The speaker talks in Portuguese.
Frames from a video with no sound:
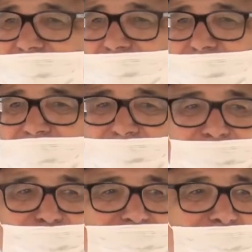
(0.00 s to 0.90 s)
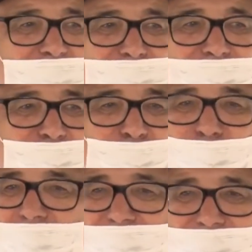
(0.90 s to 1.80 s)
que para patrocínio praticamente
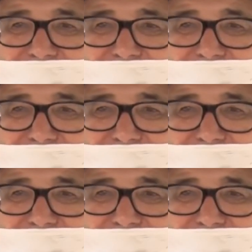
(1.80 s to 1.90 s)
todo ano,